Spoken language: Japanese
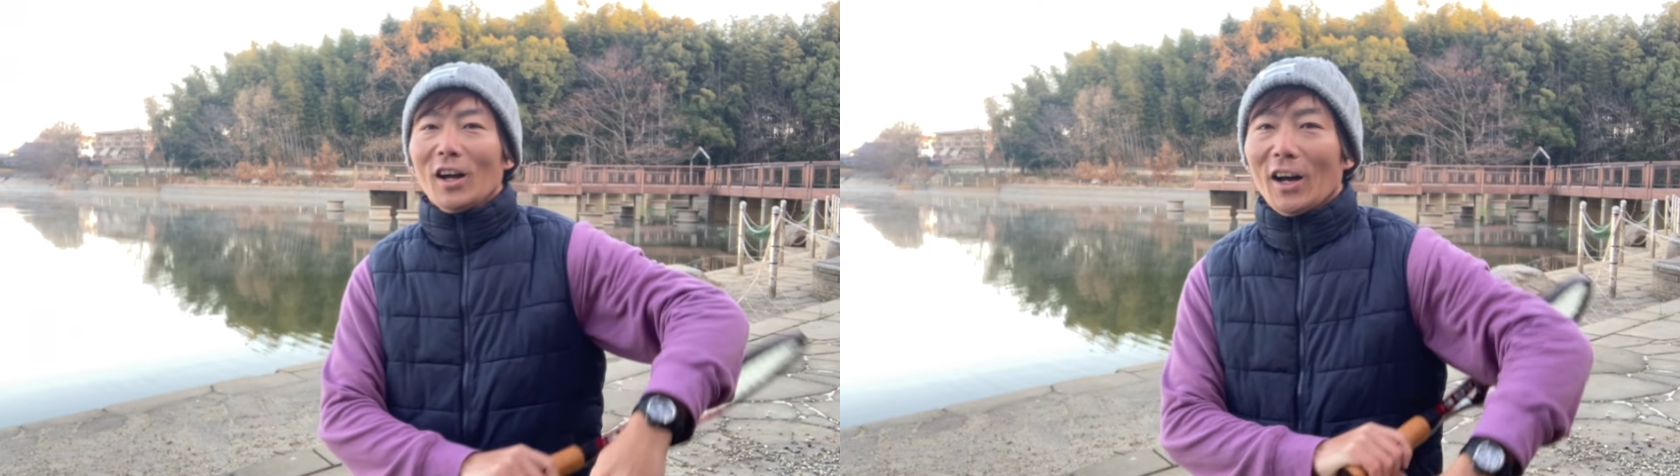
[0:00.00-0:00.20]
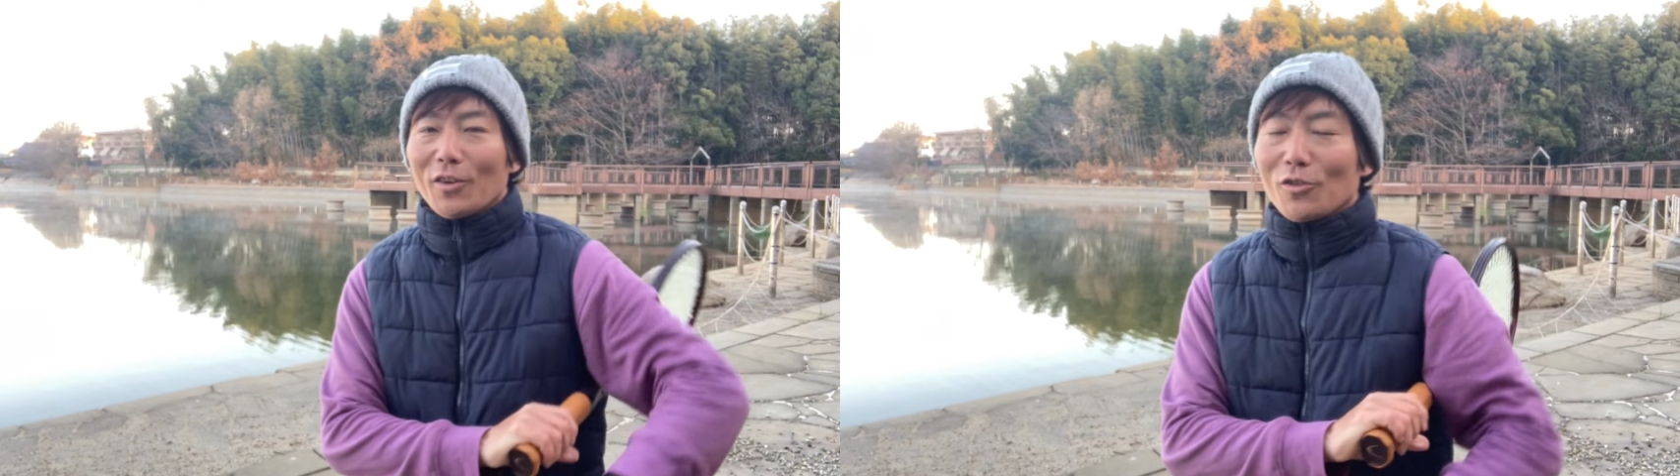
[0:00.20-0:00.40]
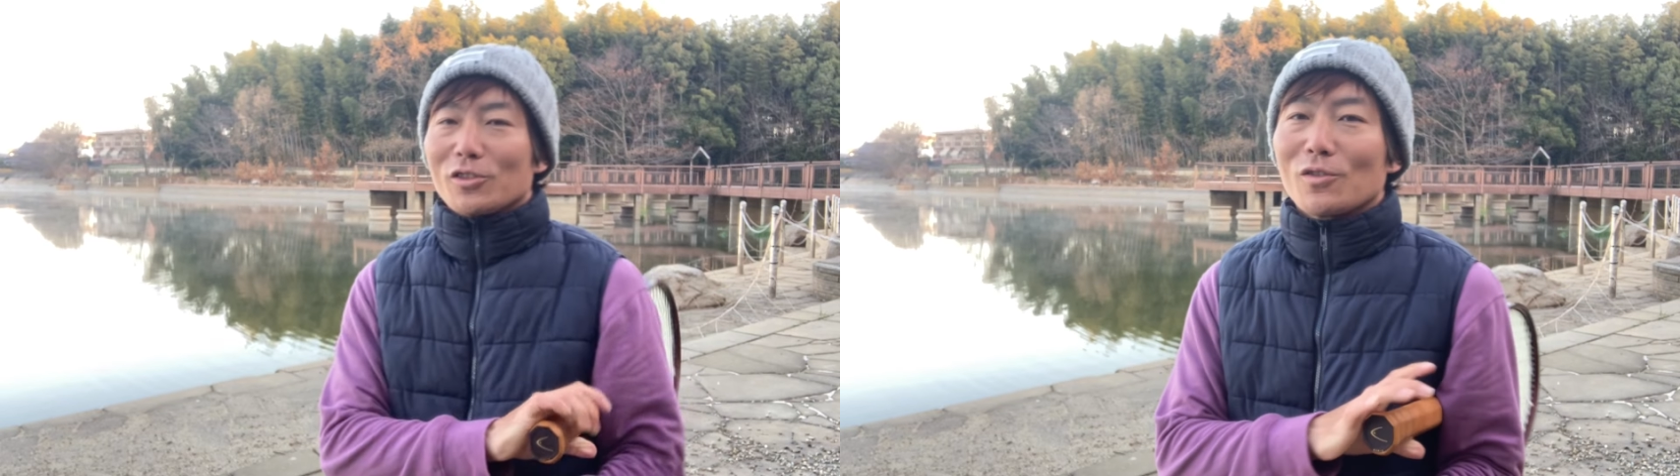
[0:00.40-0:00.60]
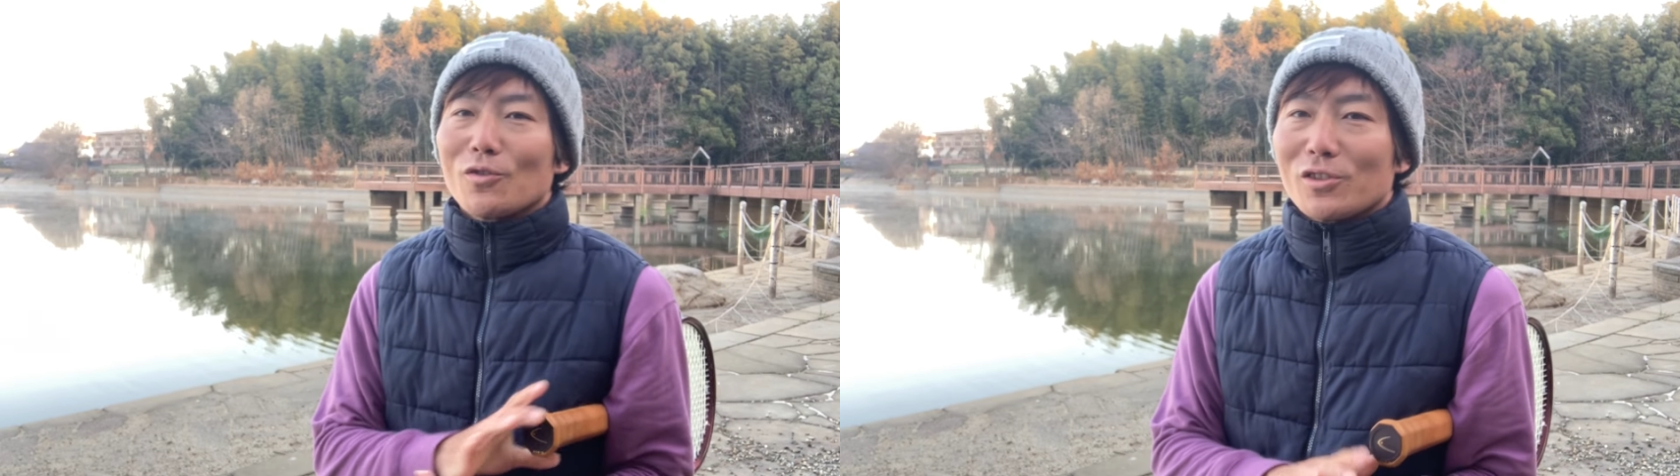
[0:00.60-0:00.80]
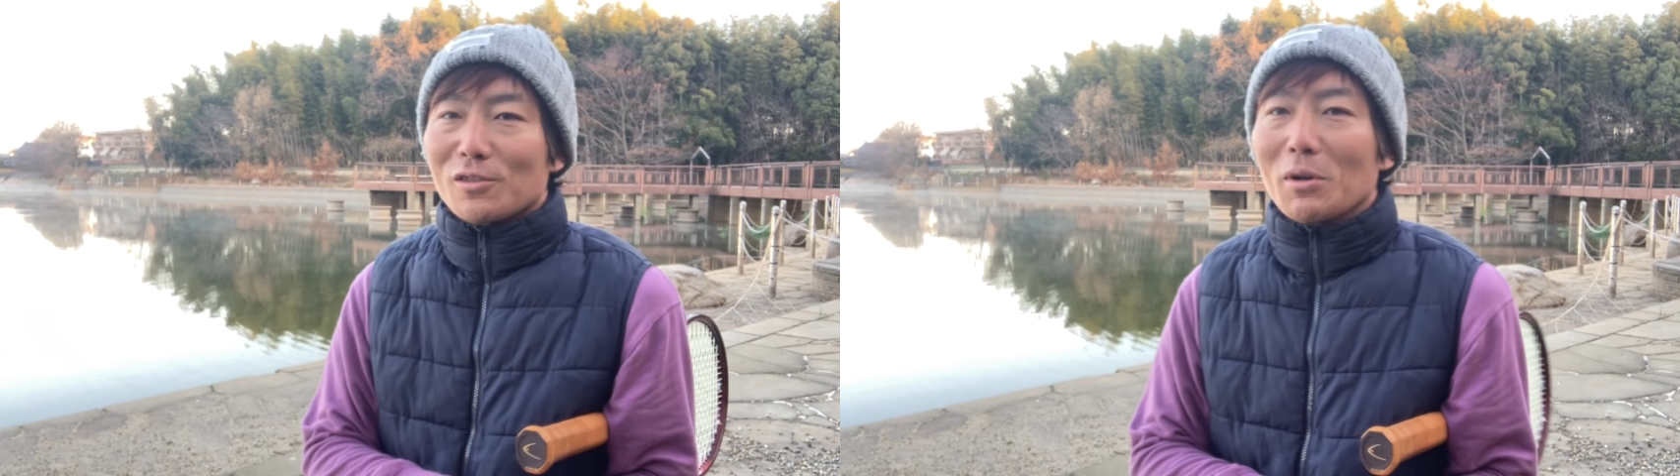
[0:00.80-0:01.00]
あのす
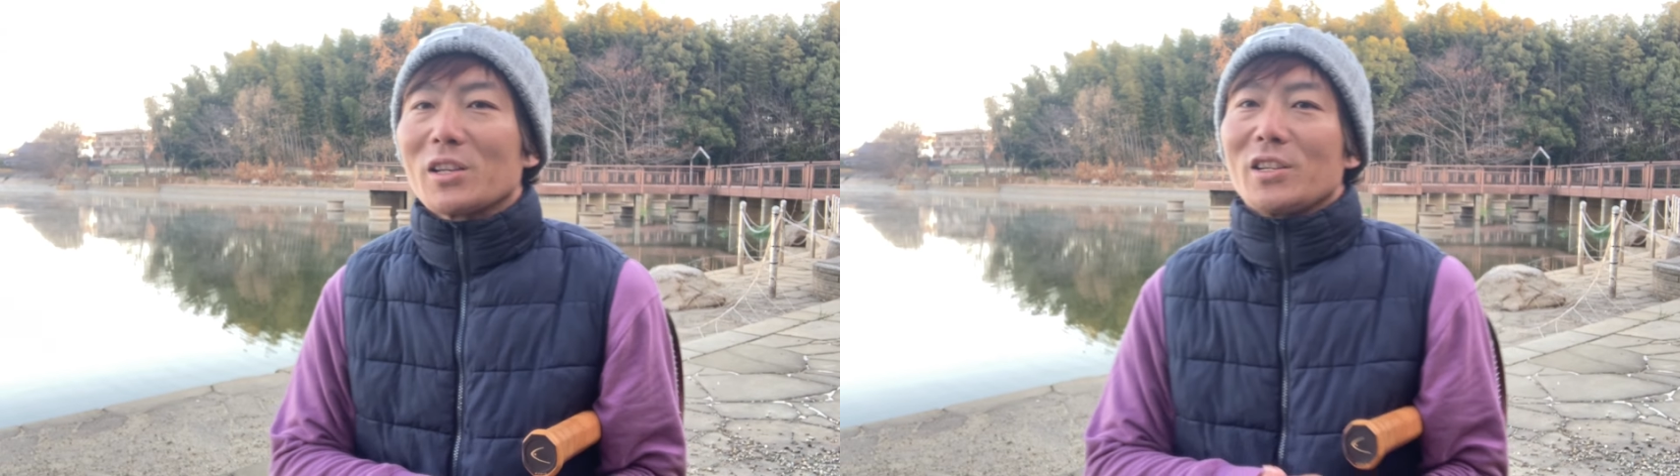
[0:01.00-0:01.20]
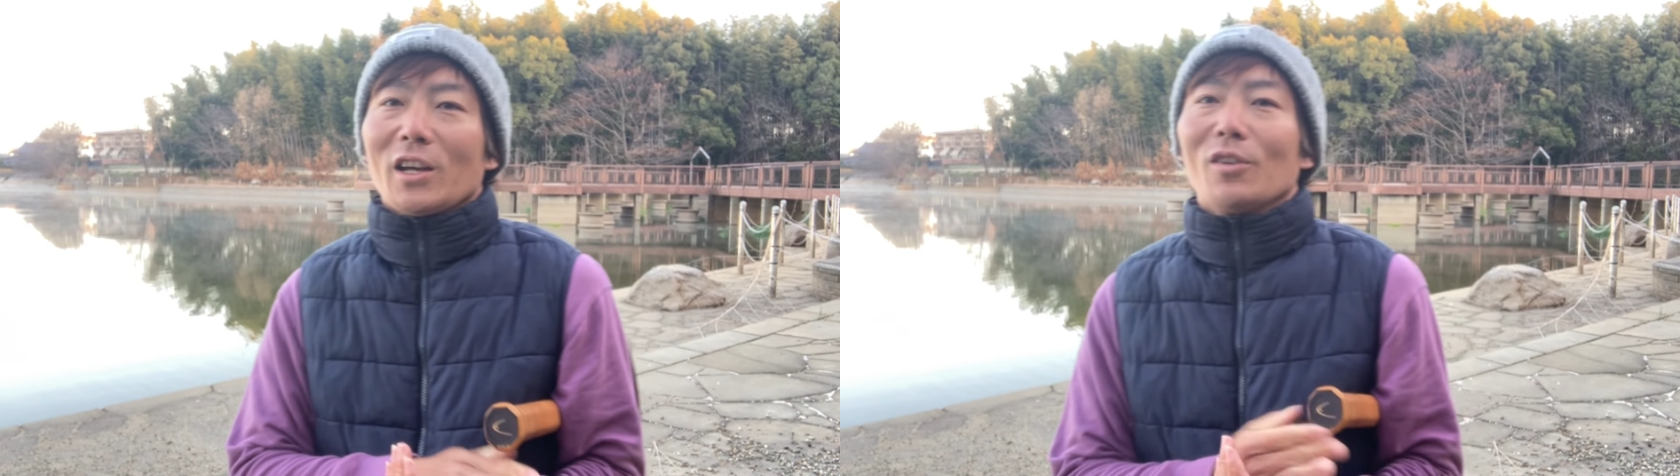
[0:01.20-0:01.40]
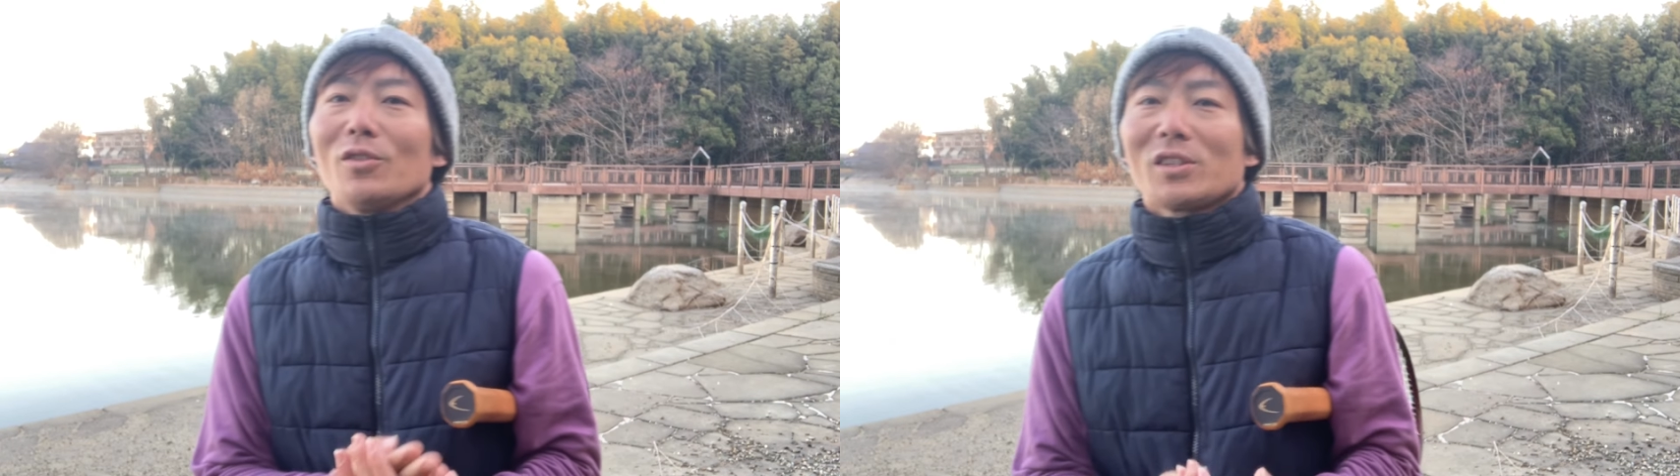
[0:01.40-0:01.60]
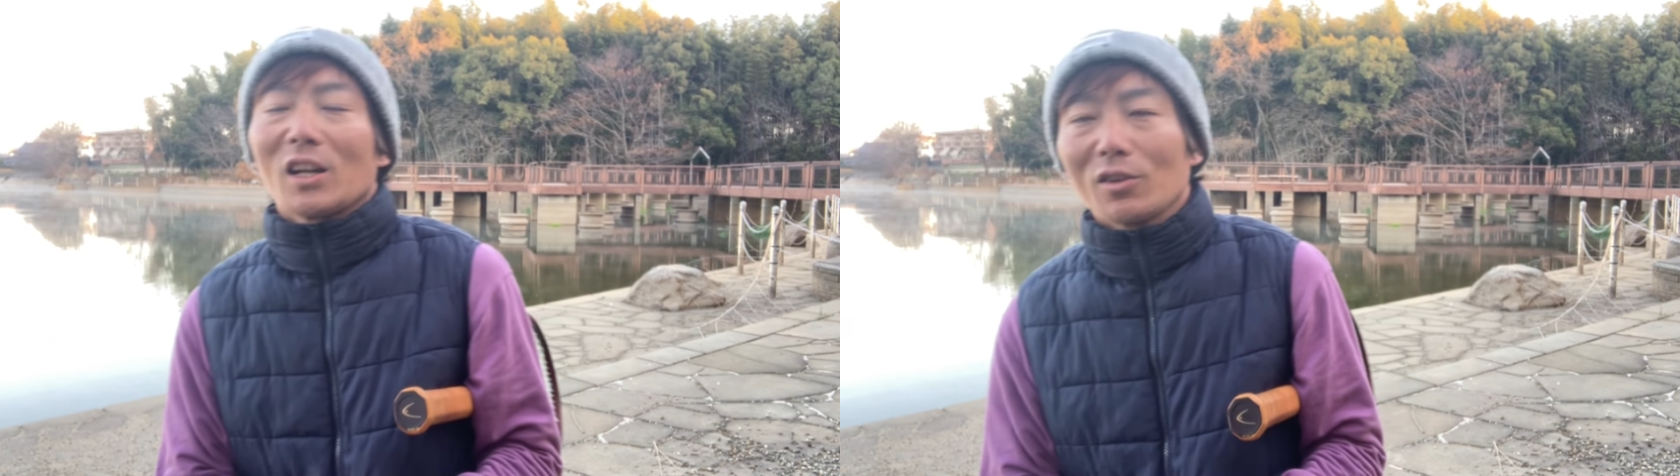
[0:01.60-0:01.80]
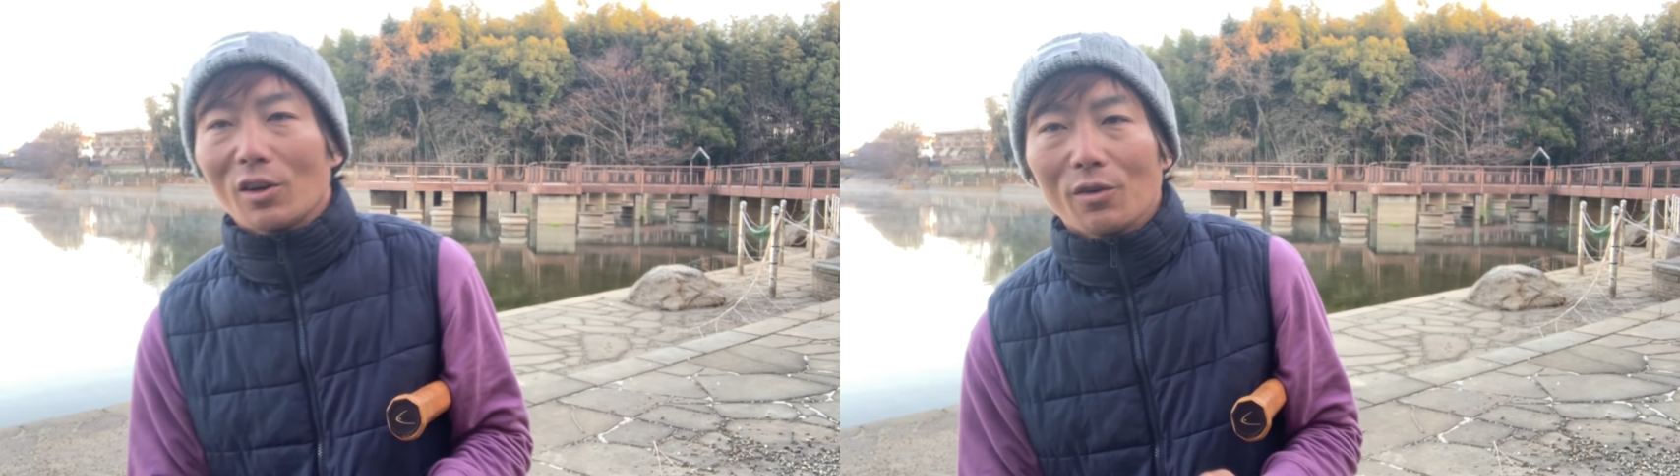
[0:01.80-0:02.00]
ごく素晴らしいあの
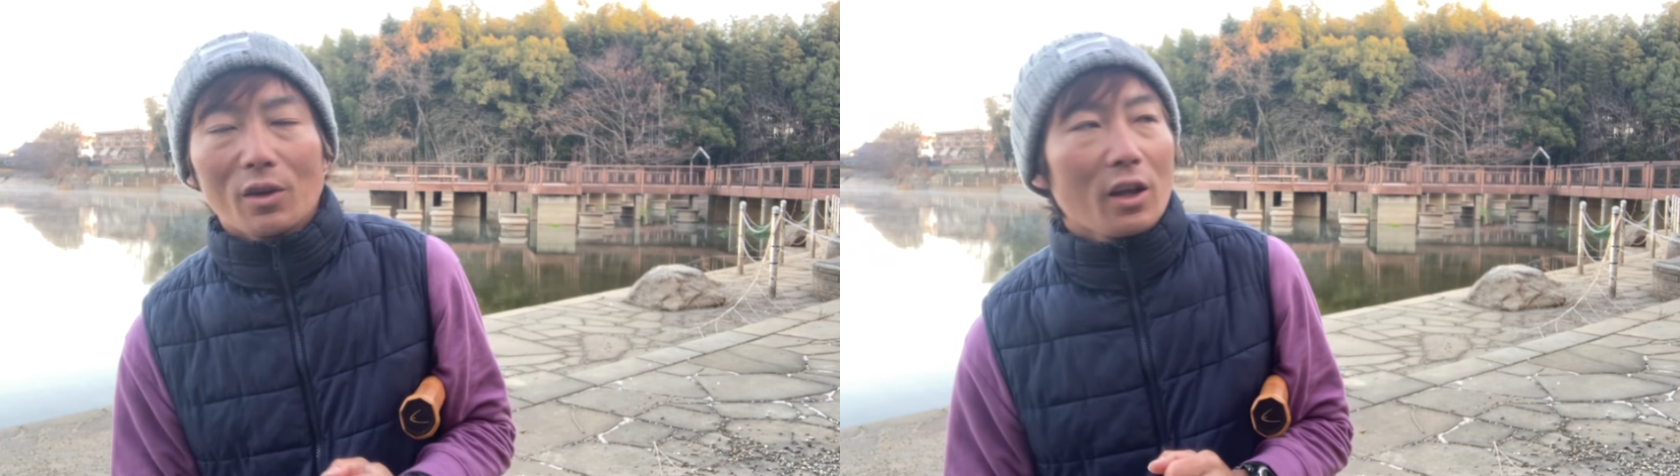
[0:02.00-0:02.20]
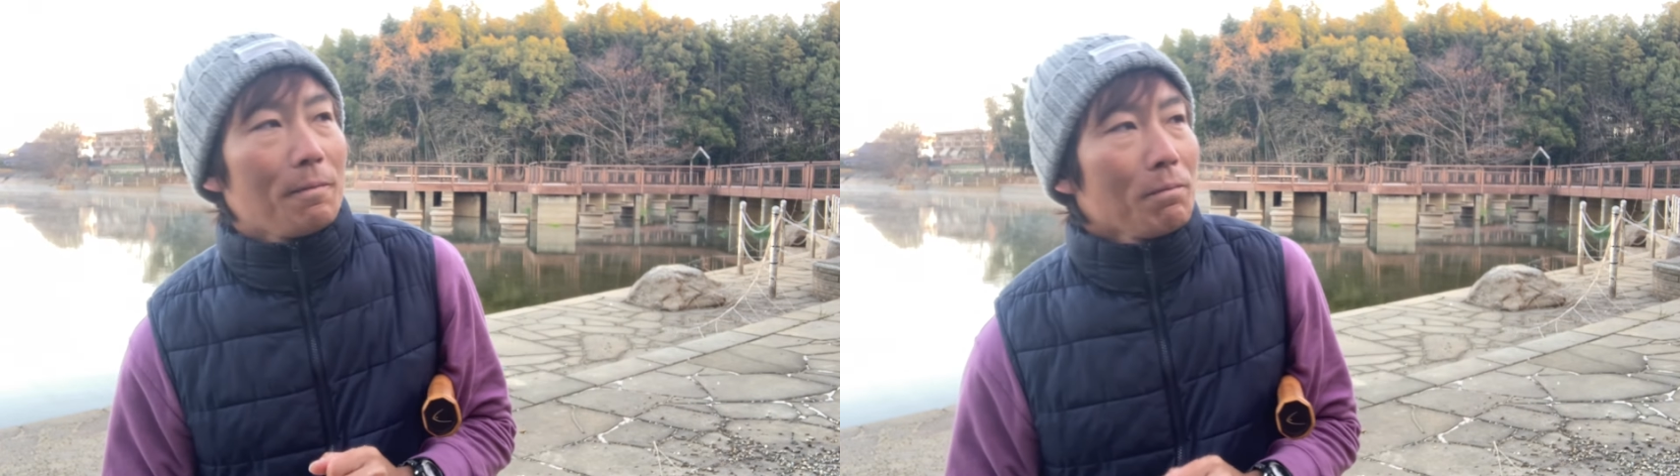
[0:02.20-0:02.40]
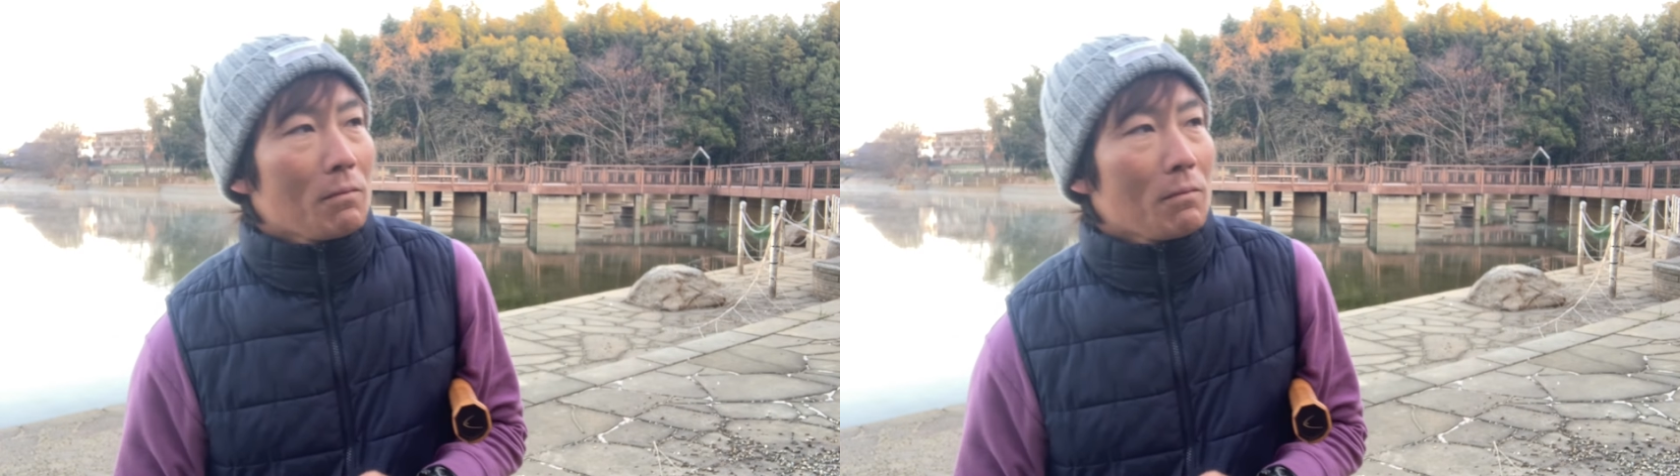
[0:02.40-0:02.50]
スタートなので、